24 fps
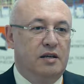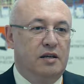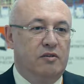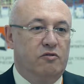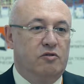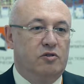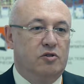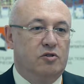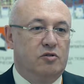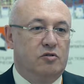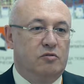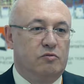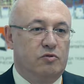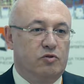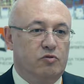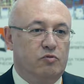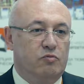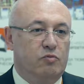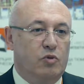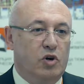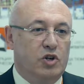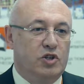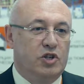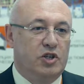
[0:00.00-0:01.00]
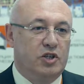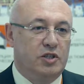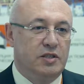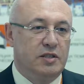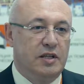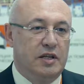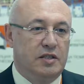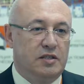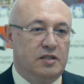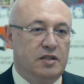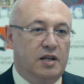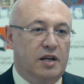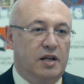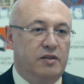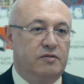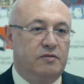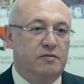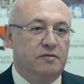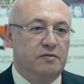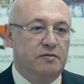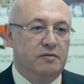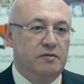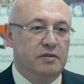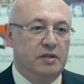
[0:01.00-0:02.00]
И вот больше 16 лет
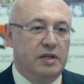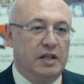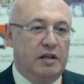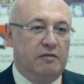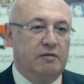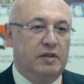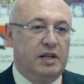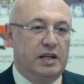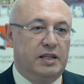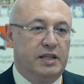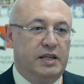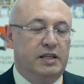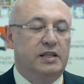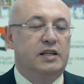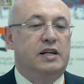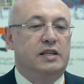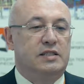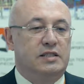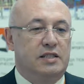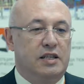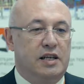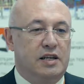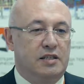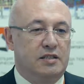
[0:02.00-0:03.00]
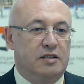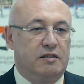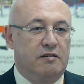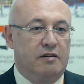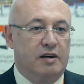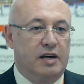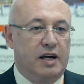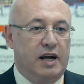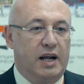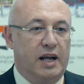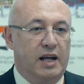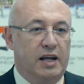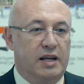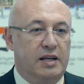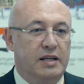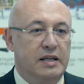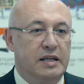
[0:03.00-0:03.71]
главный архитектор Краснодарского края.